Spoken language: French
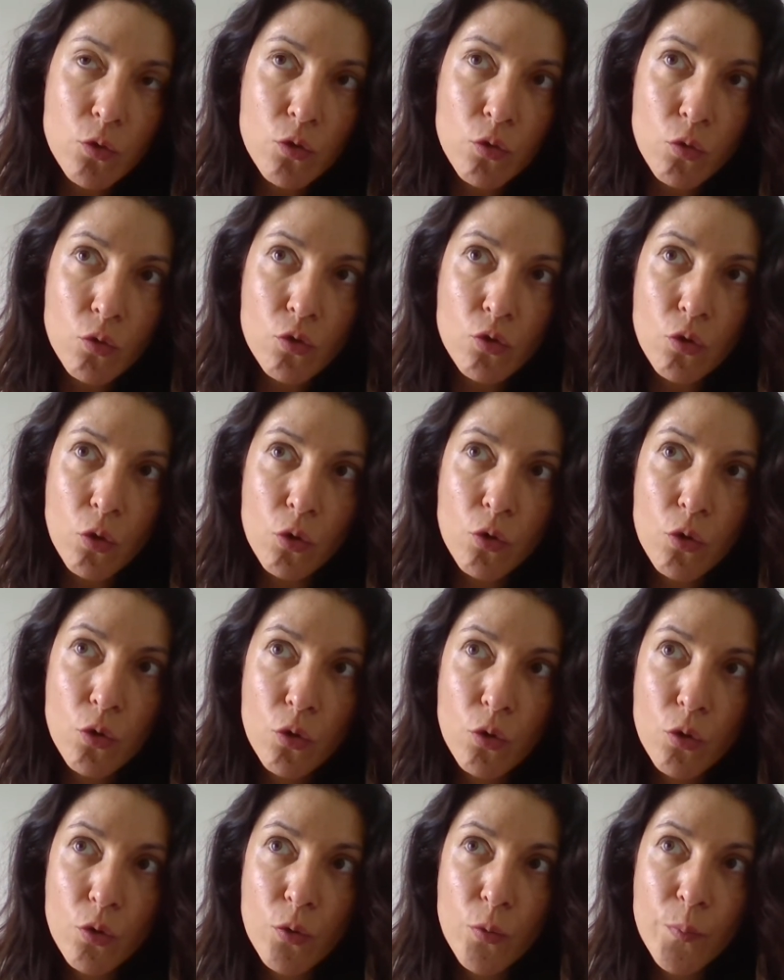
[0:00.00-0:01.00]
sont sur
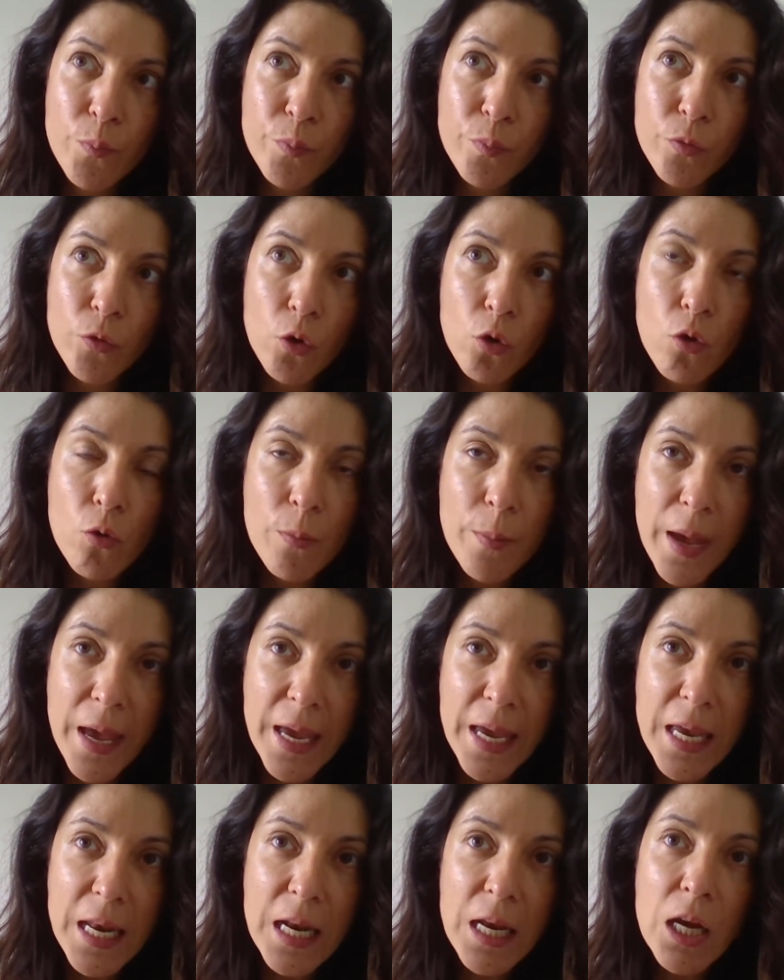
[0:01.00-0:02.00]
le,
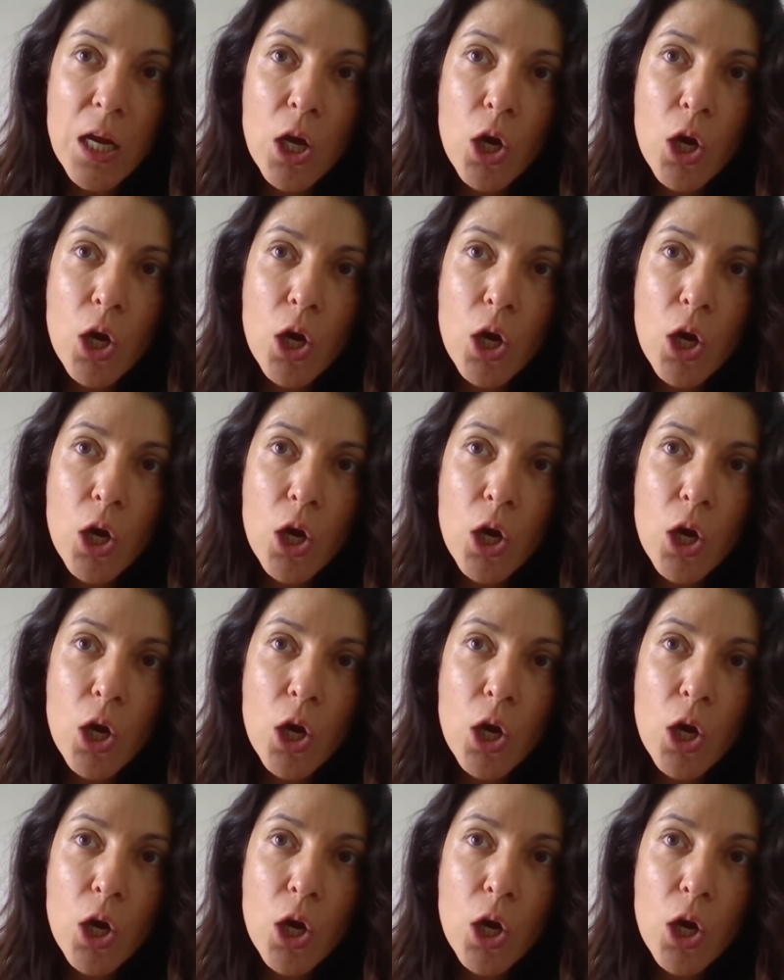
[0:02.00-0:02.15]
mail.